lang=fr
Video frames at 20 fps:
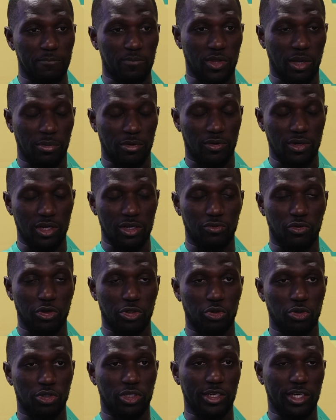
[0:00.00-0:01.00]
Après, voilà, une fois
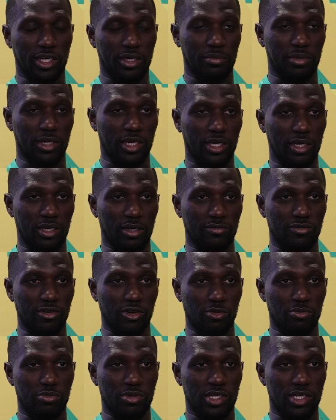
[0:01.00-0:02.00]
sur le terrain, ben, on va
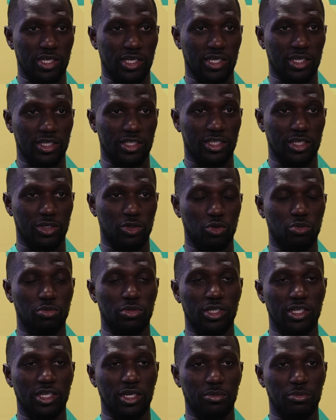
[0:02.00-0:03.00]
oublier, essayer
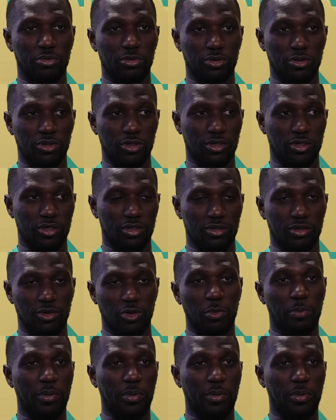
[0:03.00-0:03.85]
d'oublier un peu euh, le